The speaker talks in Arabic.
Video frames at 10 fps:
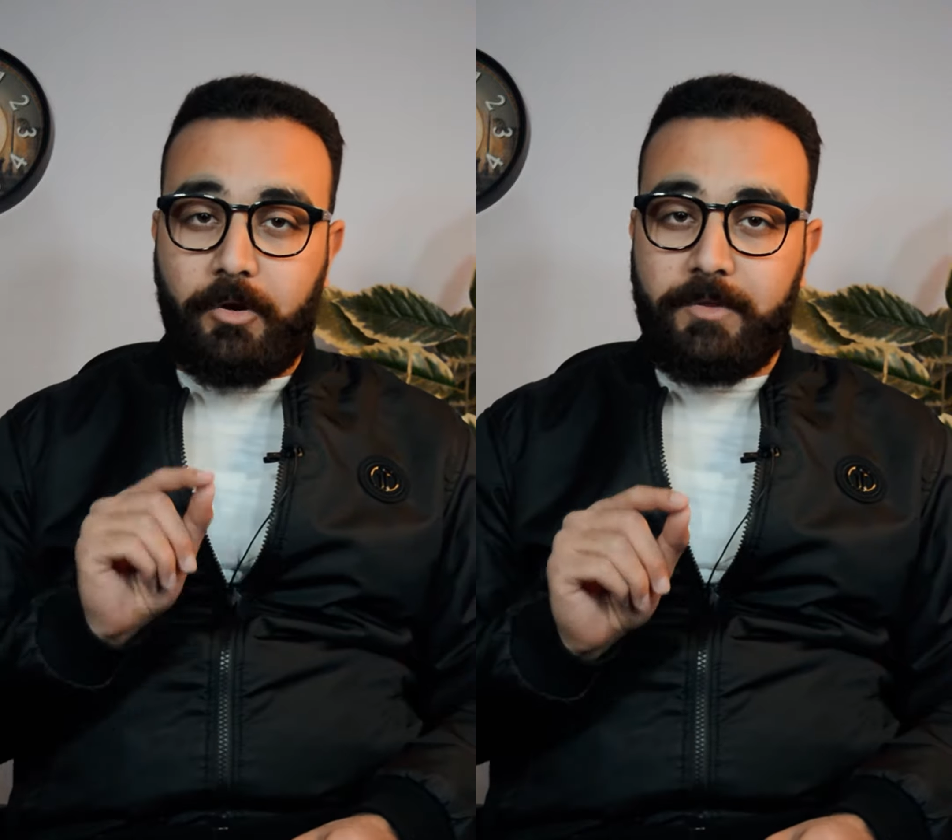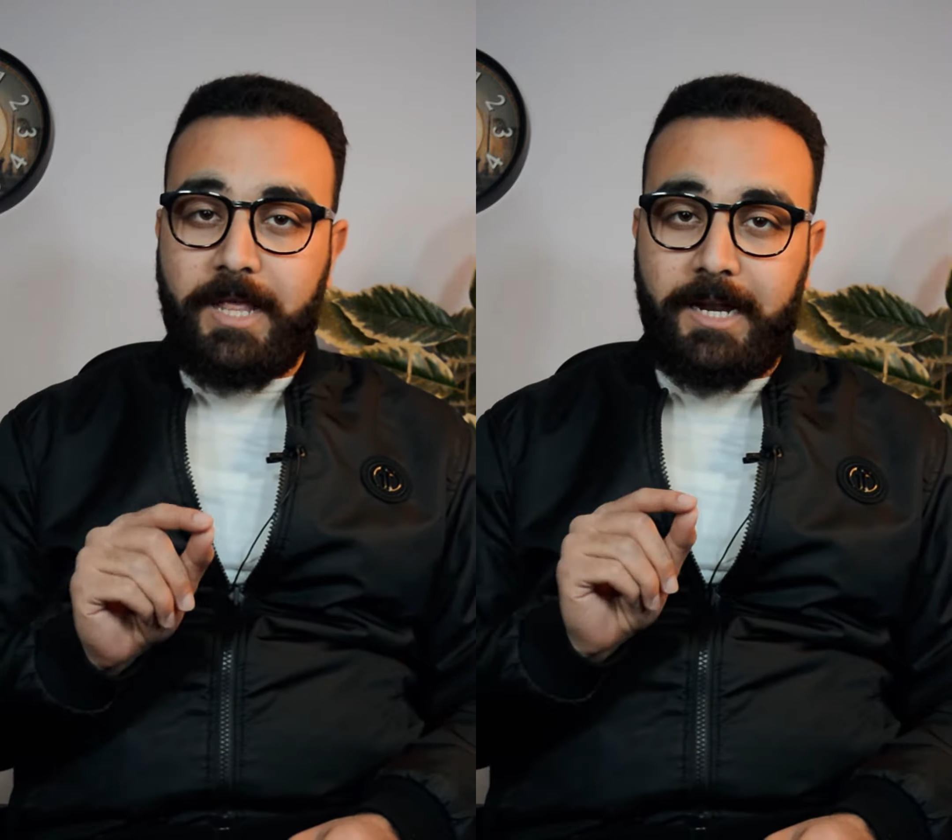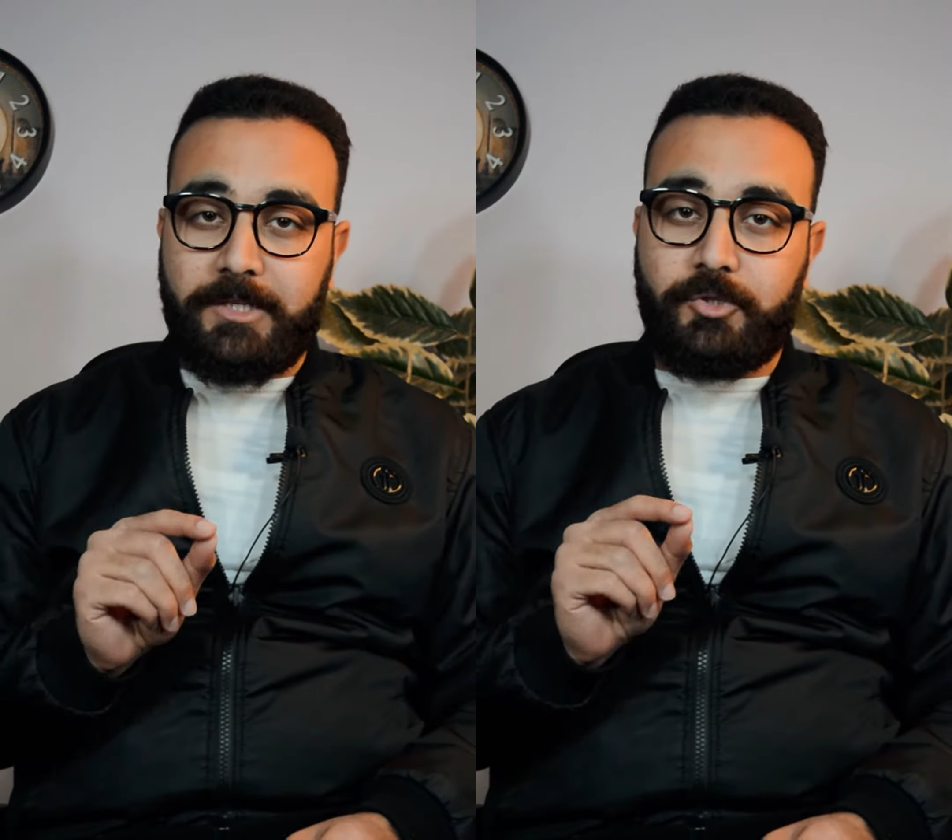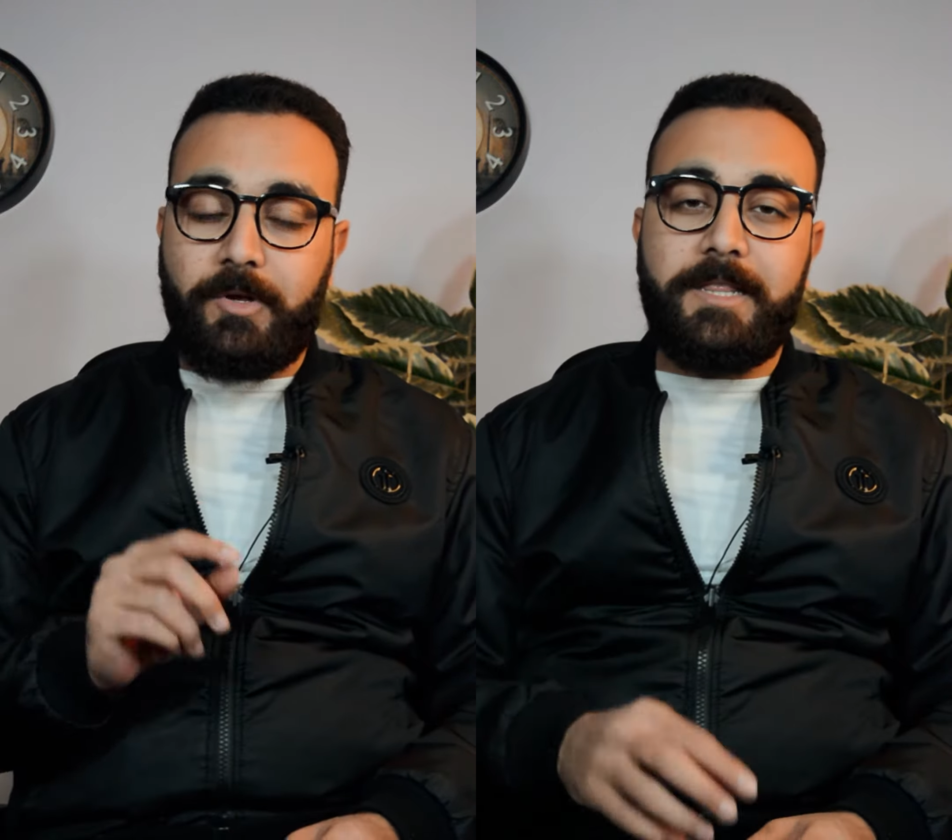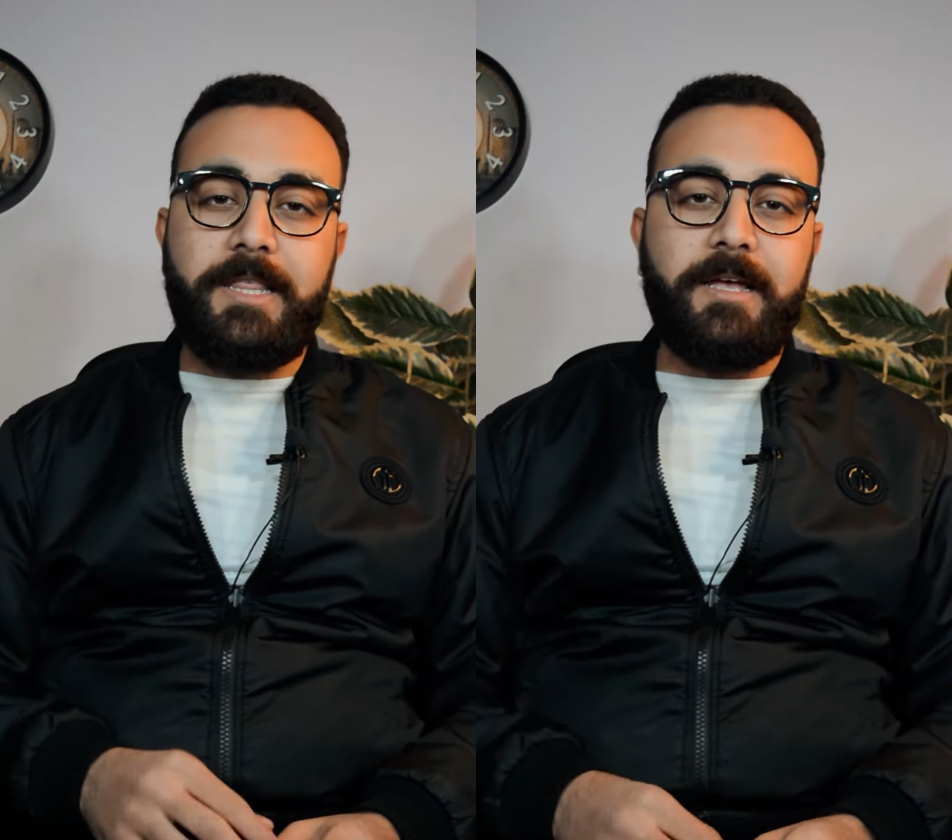هرد على
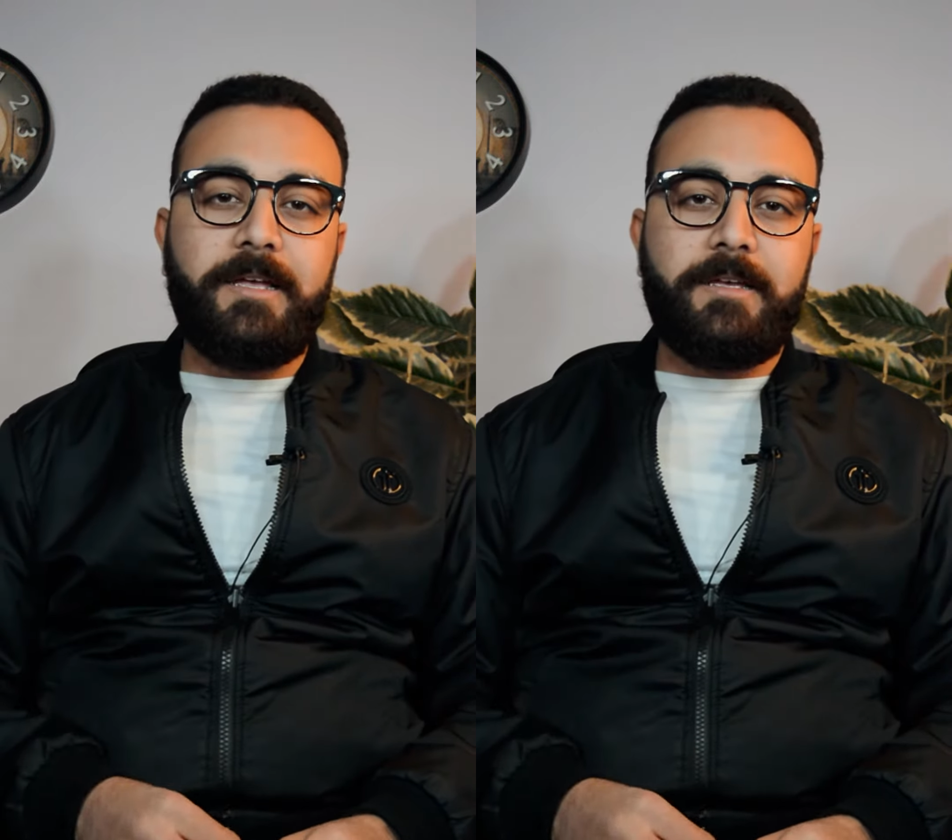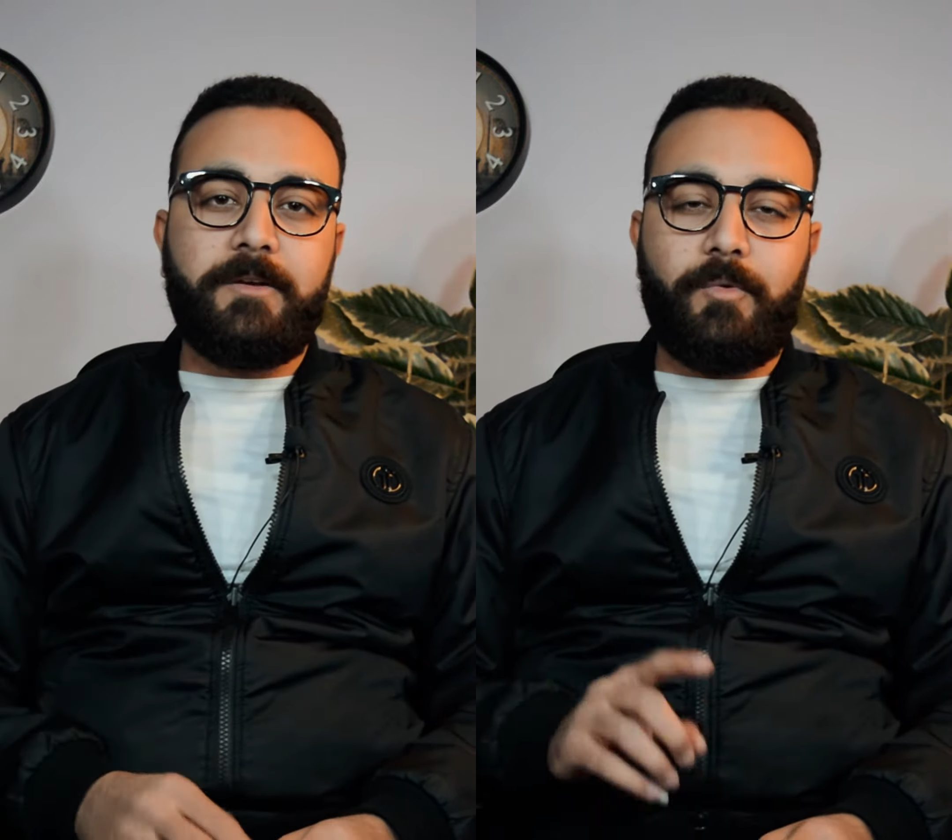السؤال ده